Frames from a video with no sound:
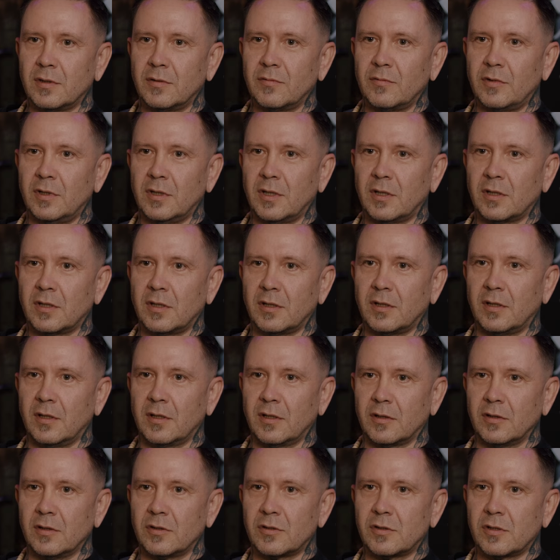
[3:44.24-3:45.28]
den Wiener
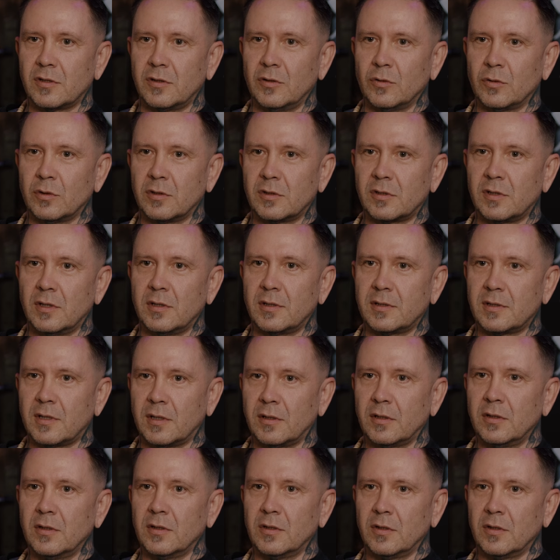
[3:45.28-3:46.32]
Architekten aus der Jugendstilzeit,